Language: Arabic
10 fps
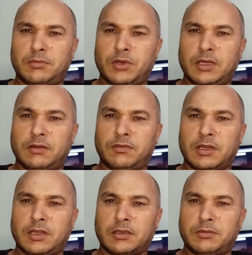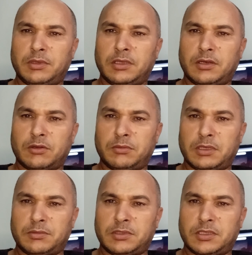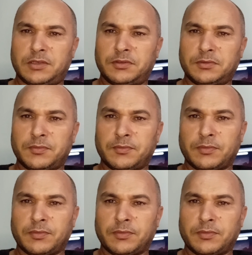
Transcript: بواحد الفرحة كبيرة كبيرة بزاف